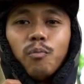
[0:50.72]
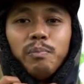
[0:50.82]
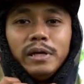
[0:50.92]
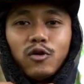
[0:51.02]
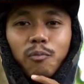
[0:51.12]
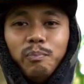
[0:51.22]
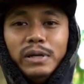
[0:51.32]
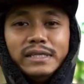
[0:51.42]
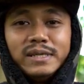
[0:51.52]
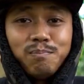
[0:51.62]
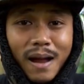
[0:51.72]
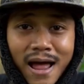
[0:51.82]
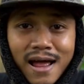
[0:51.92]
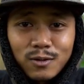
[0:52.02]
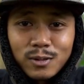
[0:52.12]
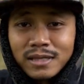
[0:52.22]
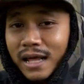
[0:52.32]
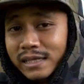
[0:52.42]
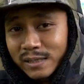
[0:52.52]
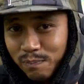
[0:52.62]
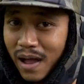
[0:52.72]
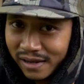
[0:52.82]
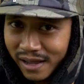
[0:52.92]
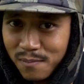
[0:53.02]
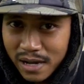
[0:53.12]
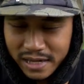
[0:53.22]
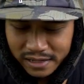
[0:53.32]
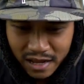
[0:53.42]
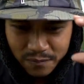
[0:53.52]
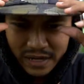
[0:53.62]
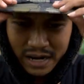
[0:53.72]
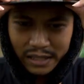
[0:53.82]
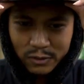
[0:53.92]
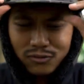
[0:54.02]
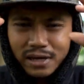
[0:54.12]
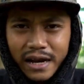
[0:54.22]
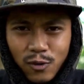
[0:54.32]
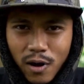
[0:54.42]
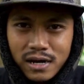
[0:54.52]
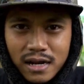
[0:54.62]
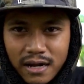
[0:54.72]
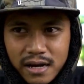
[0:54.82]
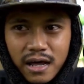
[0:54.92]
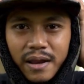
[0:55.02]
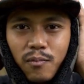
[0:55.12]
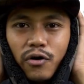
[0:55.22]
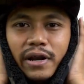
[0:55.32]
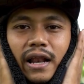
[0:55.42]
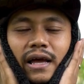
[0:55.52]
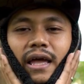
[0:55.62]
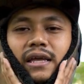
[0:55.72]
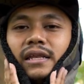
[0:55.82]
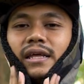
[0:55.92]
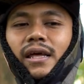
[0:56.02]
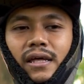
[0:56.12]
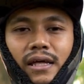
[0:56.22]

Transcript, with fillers: topi-topi Jepang atau tentara Jepang ya, banyak yang bilang itu dari warna dan dari model kayak gini.